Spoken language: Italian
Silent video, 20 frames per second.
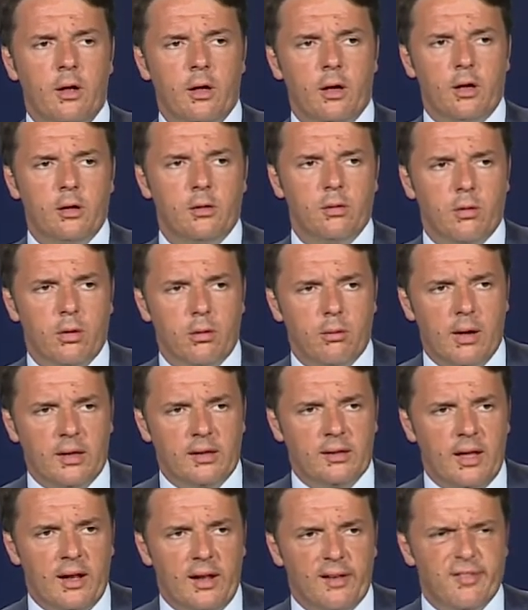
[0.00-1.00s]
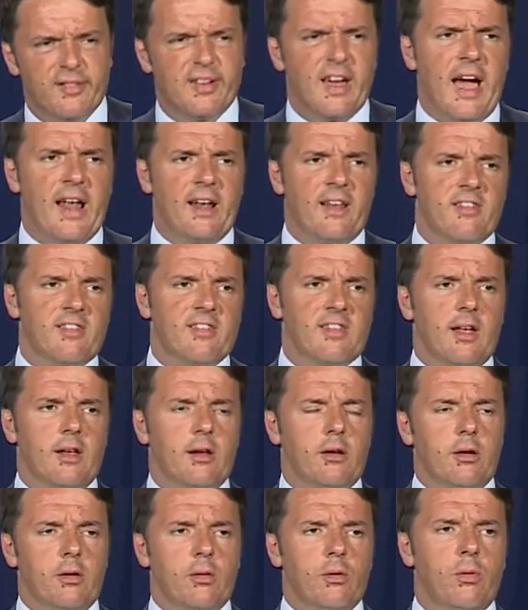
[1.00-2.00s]
che non riguarda
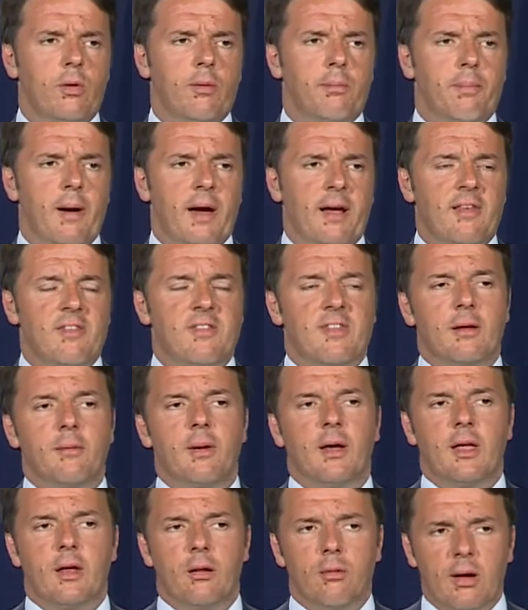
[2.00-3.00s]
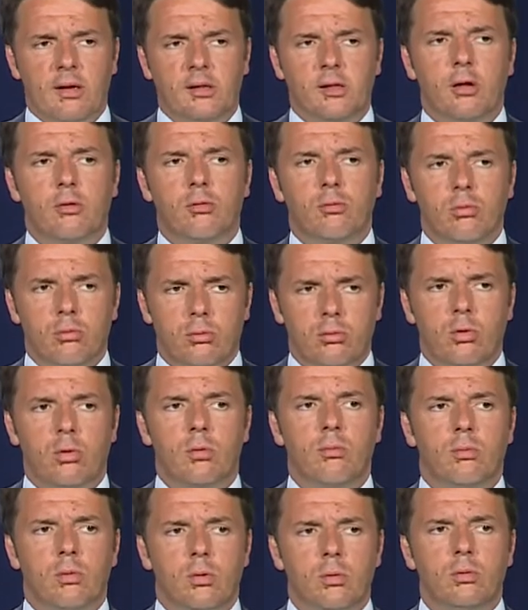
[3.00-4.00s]
l'Afghanistan o il Pakistan, ma che riguarda tutto
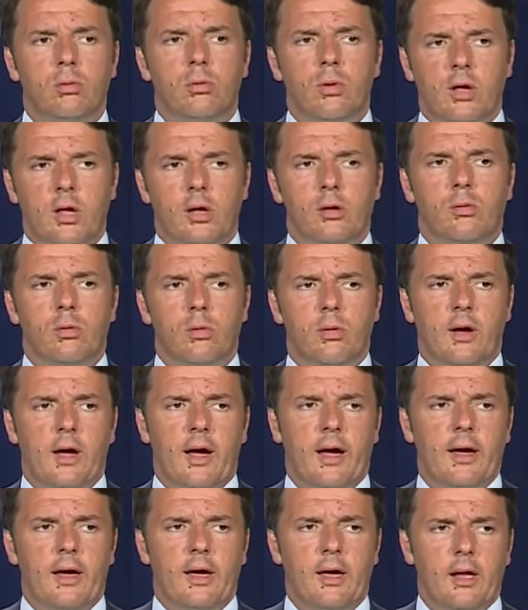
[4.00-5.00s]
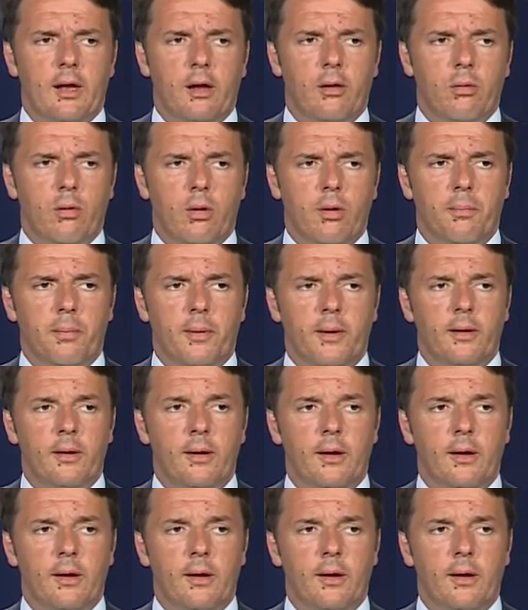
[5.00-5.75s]
il mondo e che tocca anche l'Europa.